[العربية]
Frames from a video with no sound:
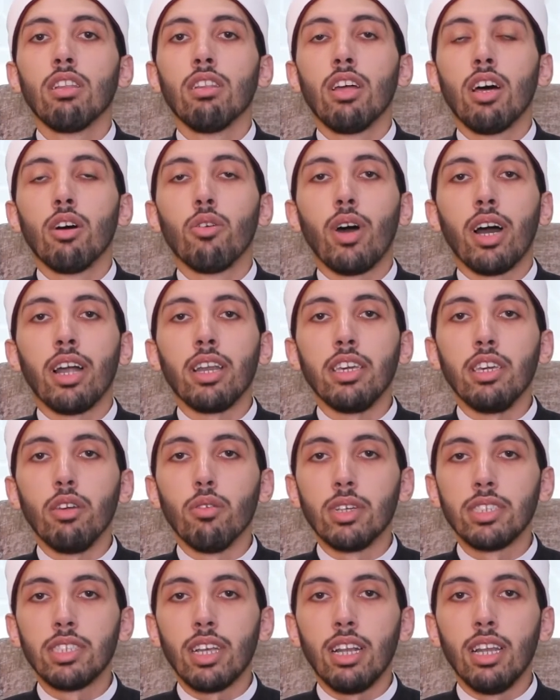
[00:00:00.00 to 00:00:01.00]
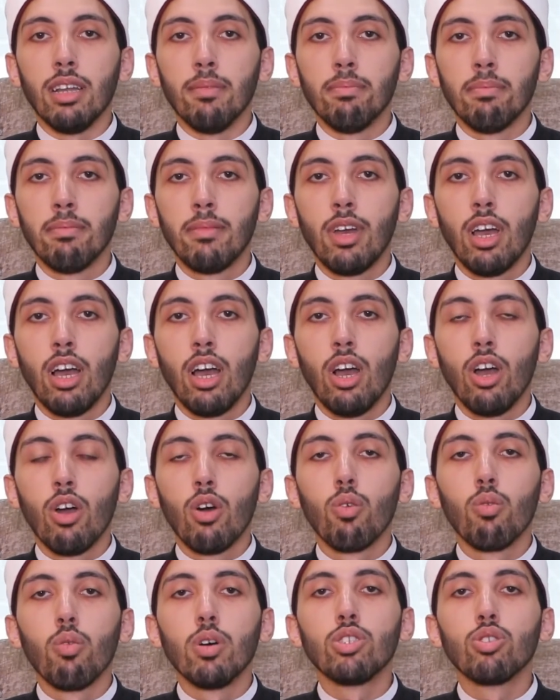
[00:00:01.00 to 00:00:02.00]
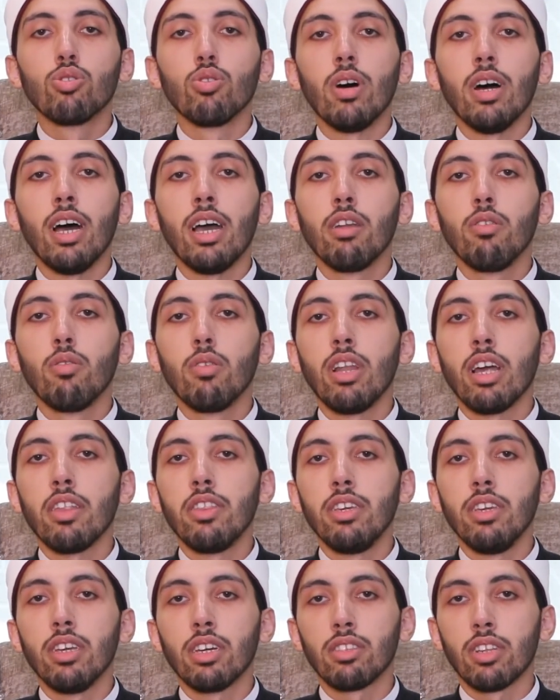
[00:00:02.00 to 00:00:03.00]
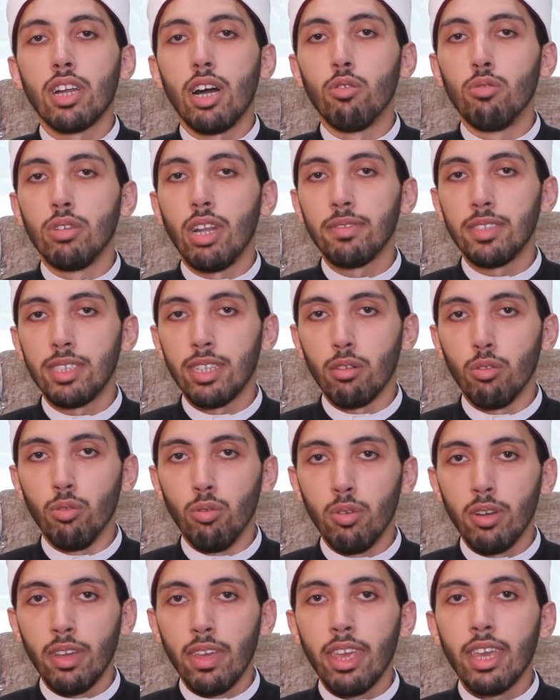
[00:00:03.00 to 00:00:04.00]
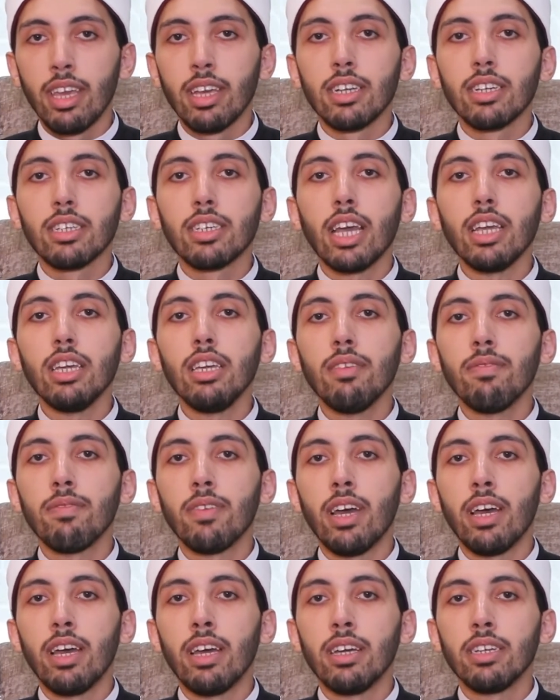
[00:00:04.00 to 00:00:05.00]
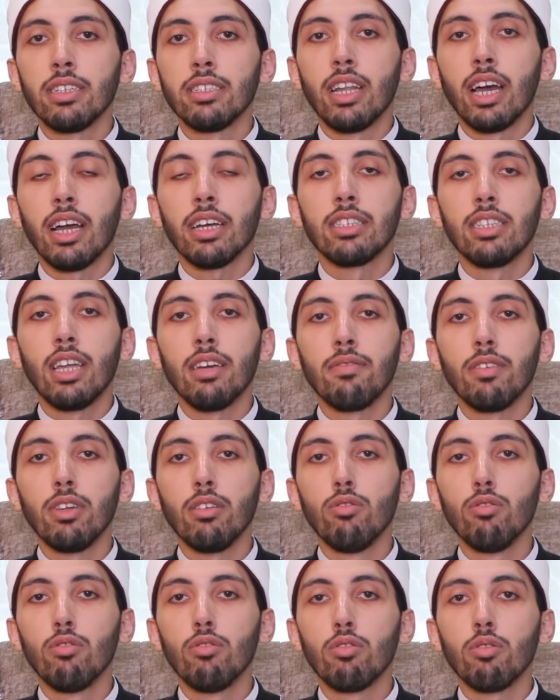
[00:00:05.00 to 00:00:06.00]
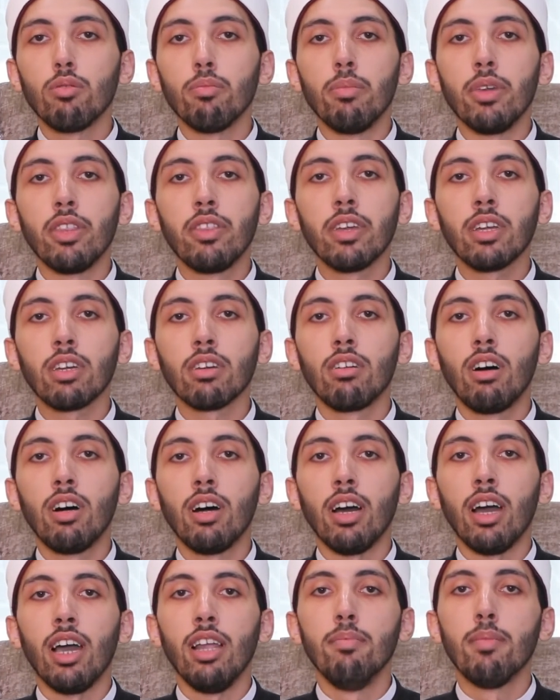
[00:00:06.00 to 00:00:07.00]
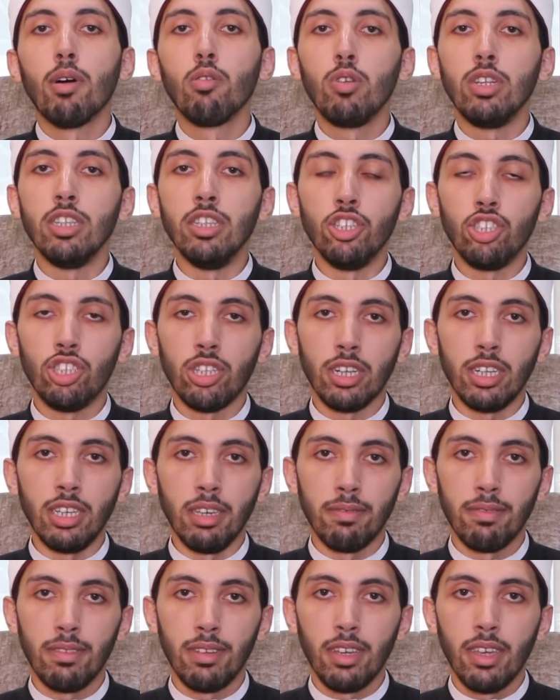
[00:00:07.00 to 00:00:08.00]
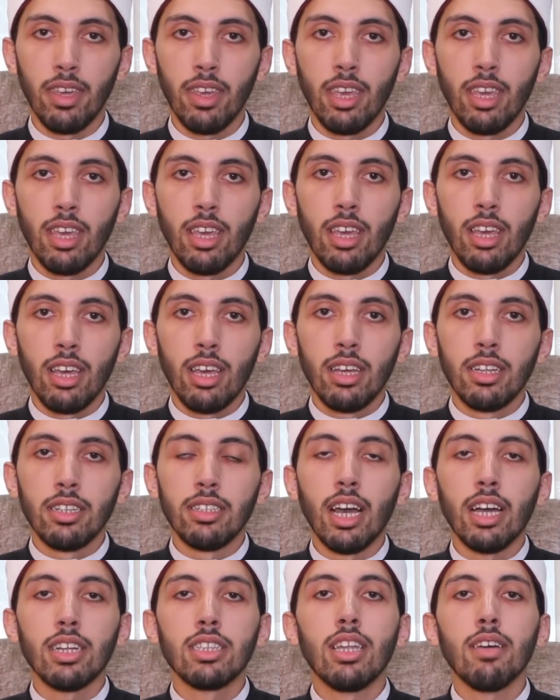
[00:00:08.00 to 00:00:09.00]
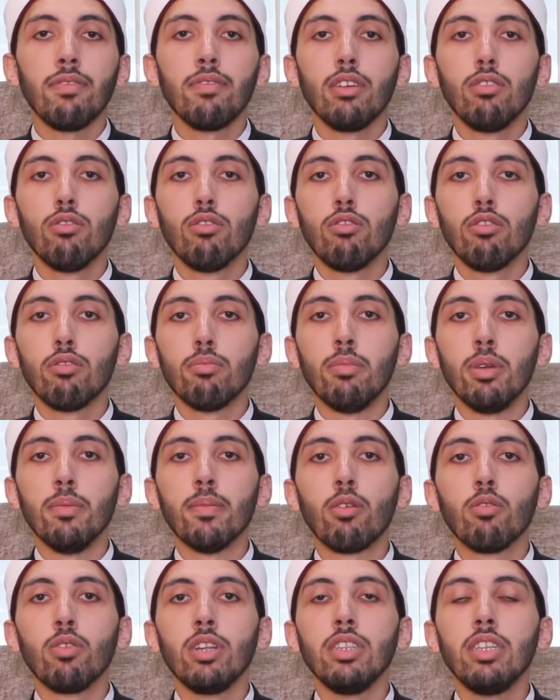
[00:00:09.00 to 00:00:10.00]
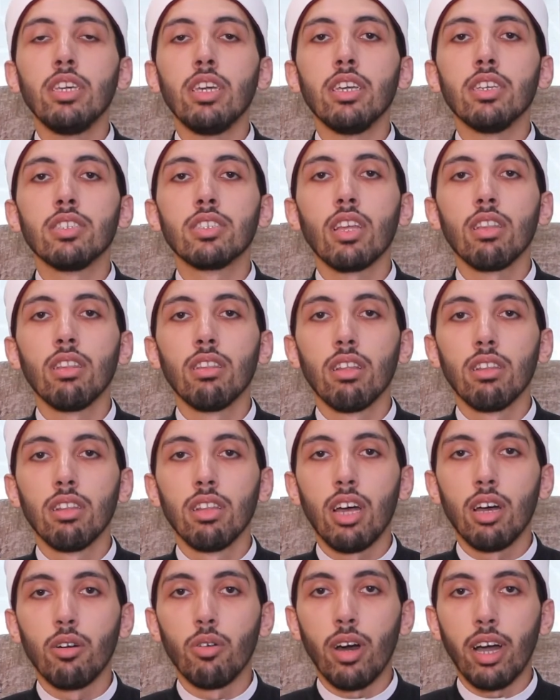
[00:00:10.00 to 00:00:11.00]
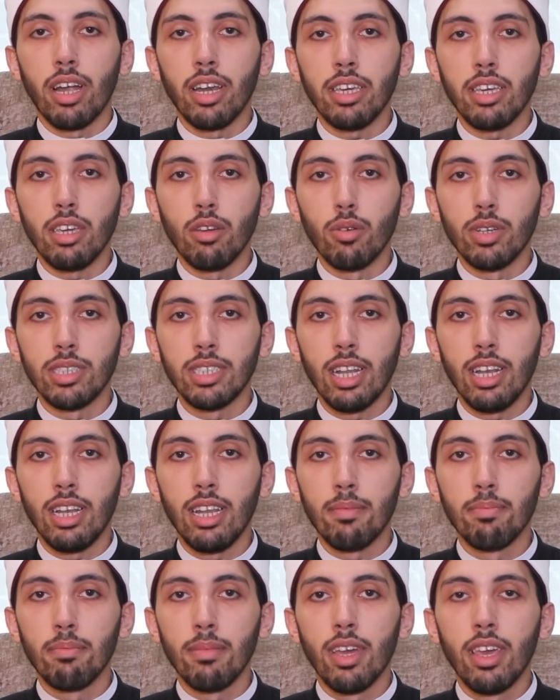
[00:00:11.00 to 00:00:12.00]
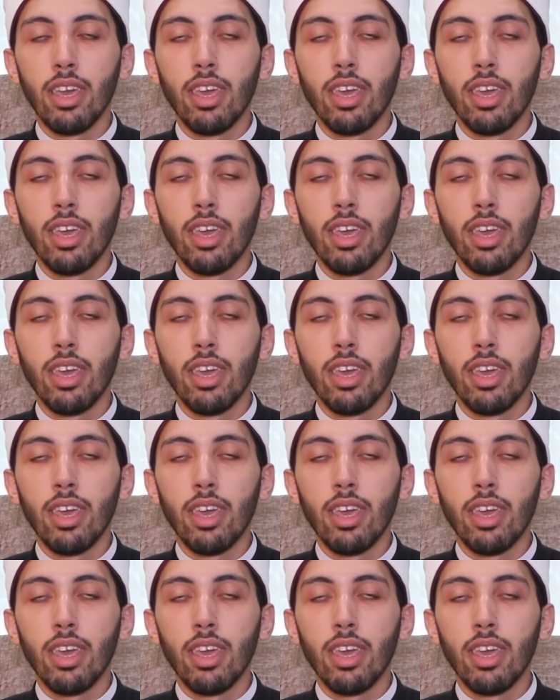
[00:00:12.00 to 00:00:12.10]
الله عليه وسلم والسؤال الذي يطرح نفسه كيف نحتفل بذكرى المولد الشريف نحتفل بمولده صلى الله عليه وسلم